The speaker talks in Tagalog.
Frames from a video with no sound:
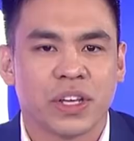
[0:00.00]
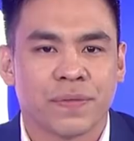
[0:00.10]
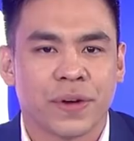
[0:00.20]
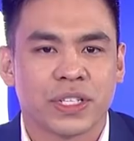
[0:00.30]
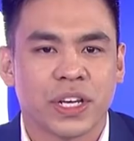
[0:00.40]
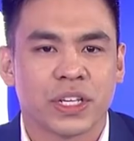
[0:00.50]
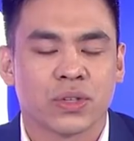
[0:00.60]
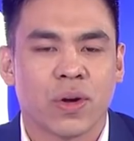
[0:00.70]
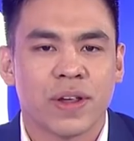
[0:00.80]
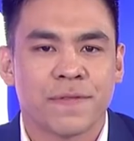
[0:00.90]
University
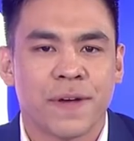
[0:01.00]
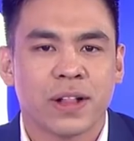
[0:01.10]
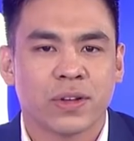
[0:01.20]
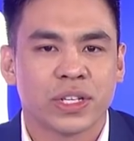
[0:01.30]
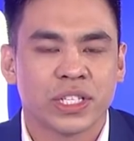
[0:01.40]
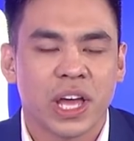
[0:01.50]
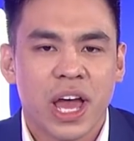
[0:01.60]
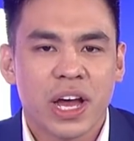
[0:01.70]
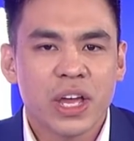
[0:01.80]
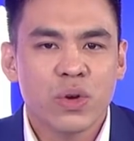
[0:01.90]
Soaring Falcons
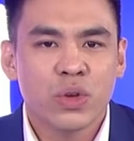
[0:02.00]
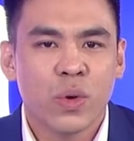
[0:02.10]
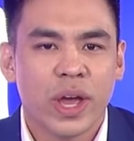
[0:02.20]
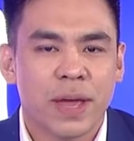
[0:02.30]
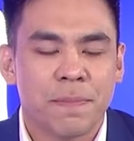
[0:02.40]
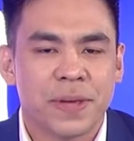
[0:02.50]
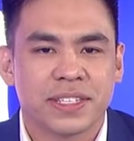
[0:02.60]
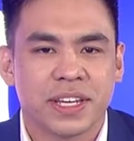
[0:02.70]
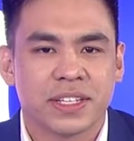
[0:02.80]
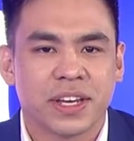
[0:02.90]
ngayong UAAP
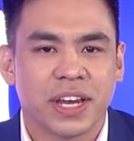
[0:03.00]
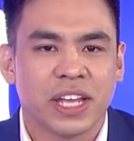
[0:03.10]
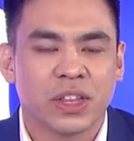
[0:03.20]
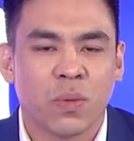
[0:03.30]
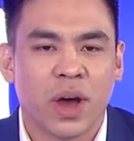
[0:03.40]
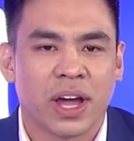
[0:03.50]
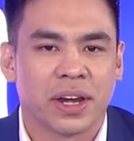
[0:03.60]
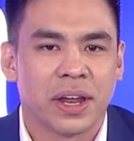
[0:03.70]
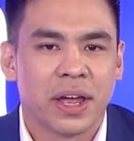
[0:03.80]
Season 81.